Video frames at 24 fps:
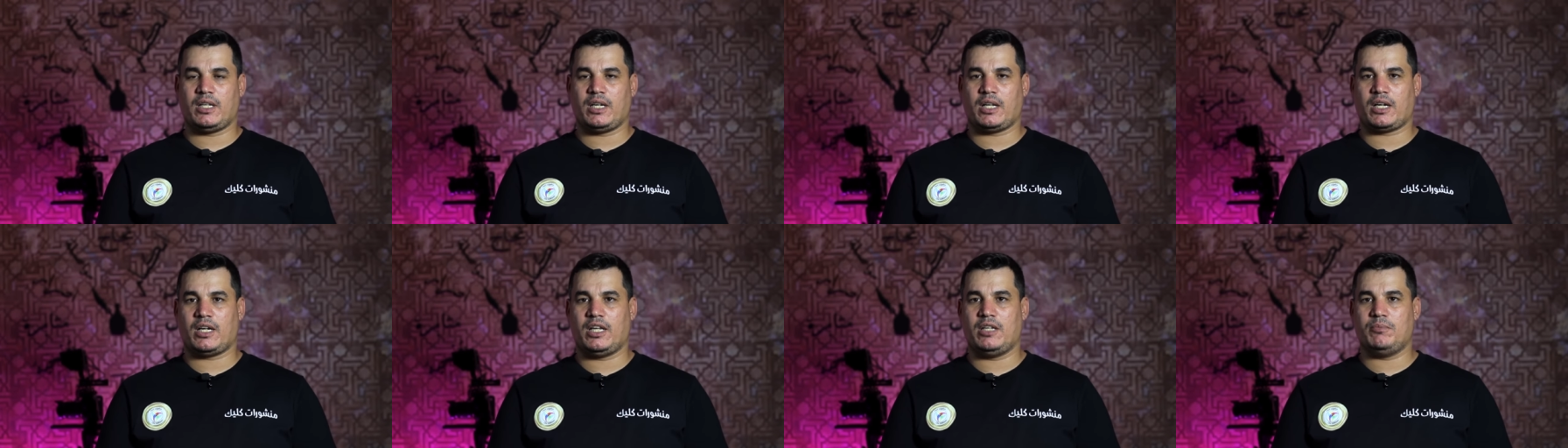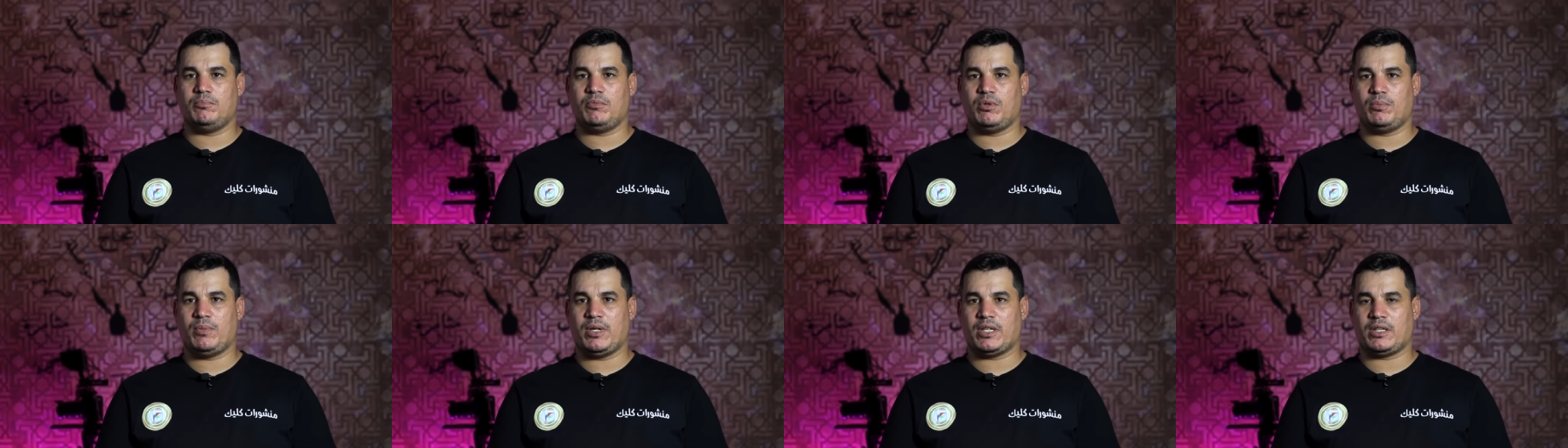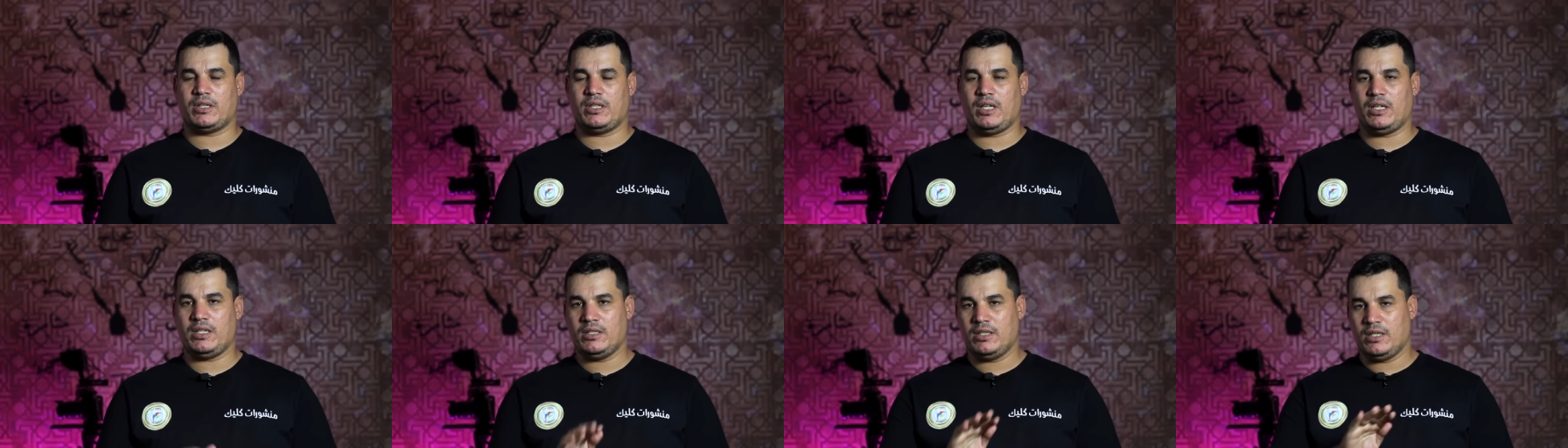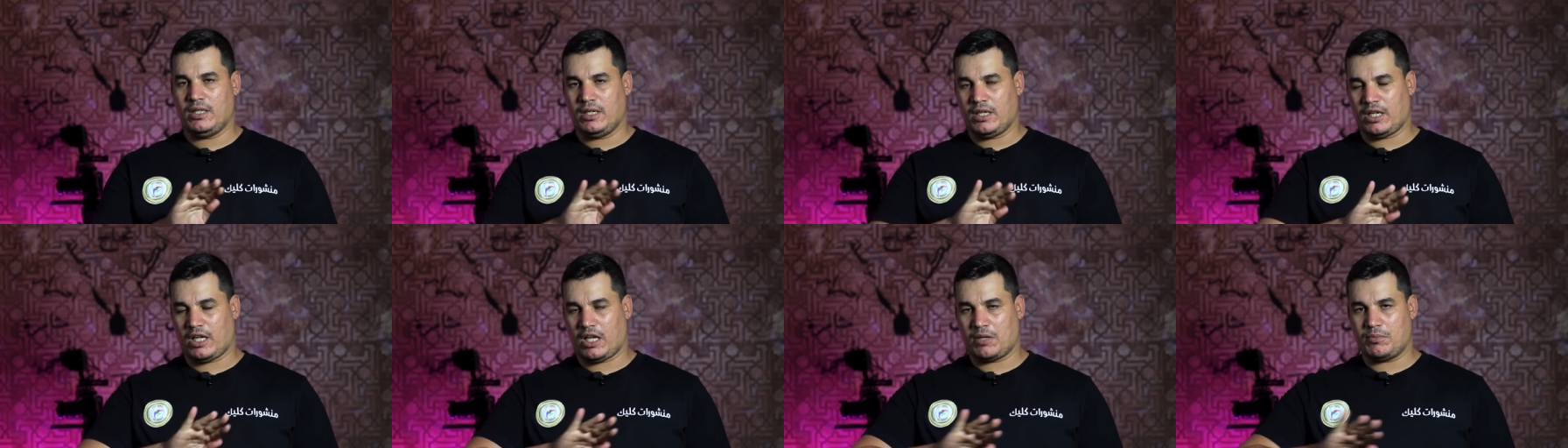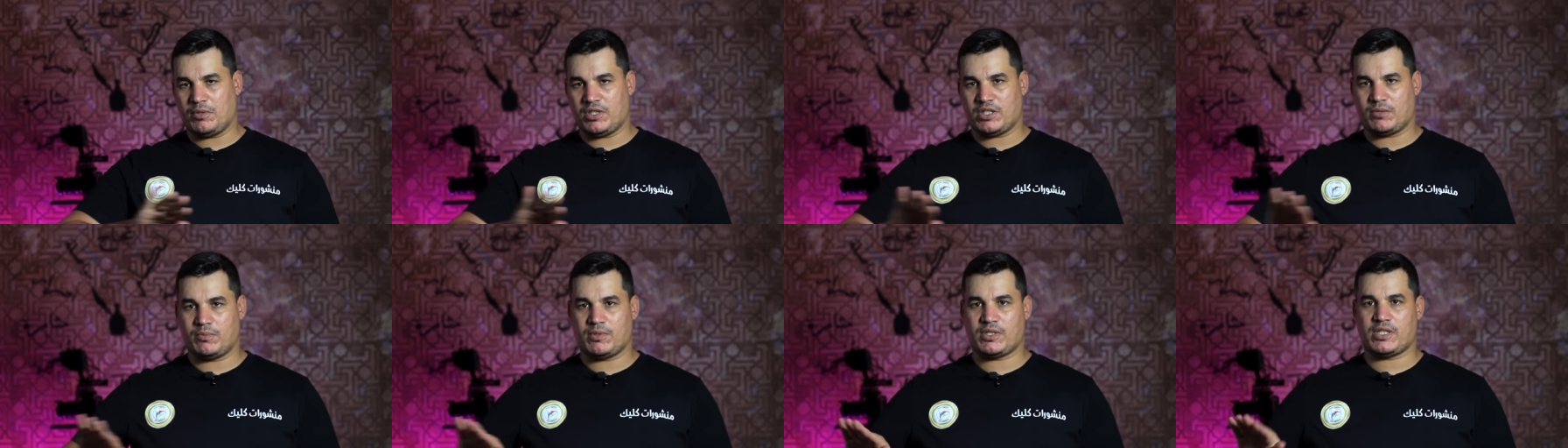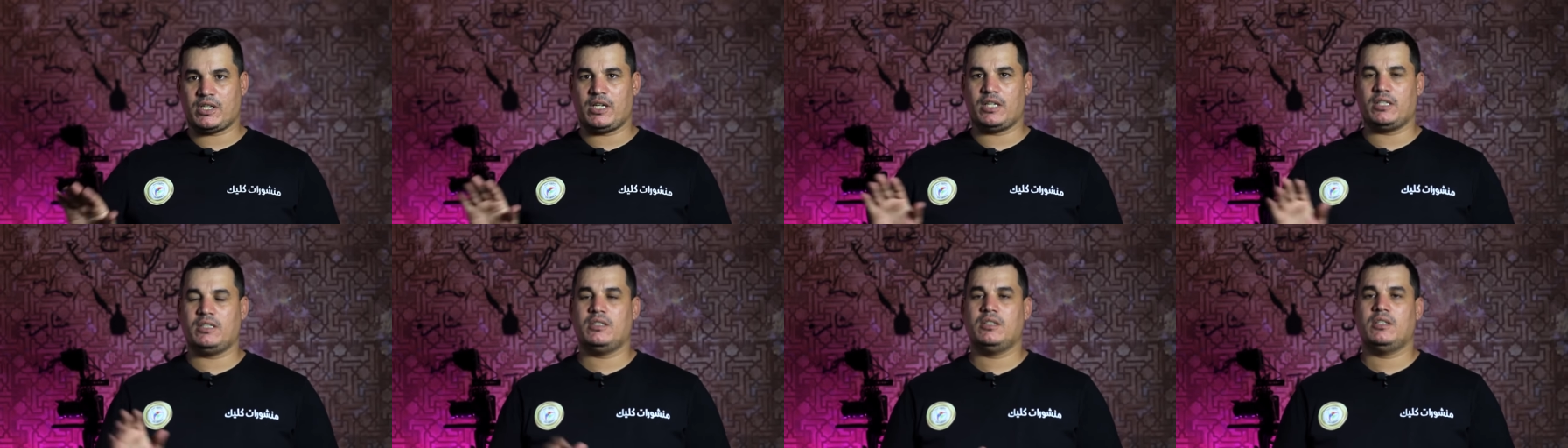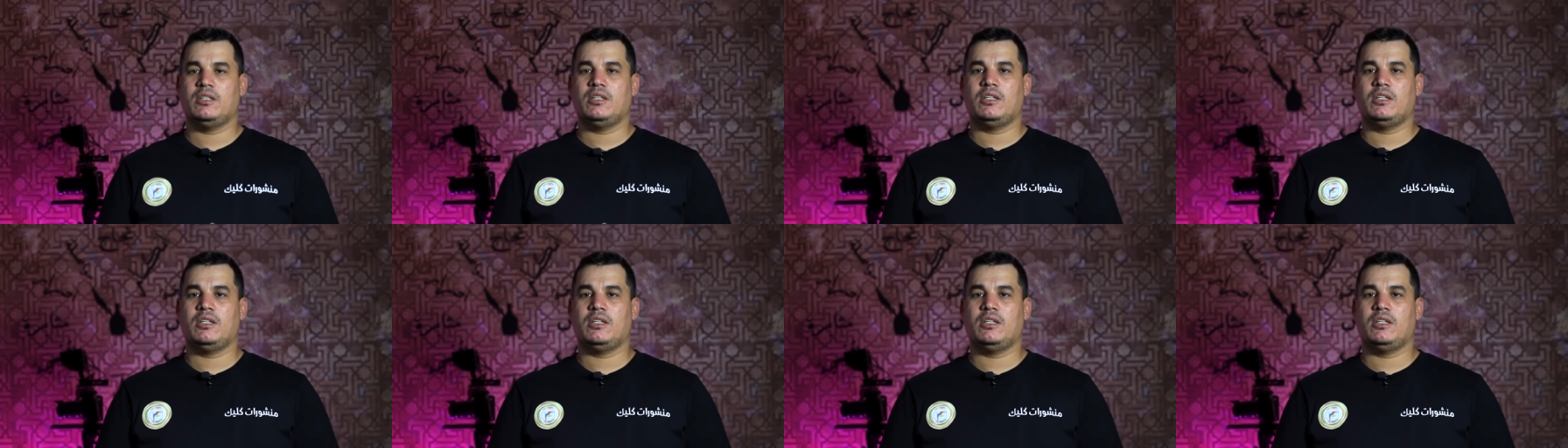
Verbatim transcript: القلم بباتنا الخميس مساء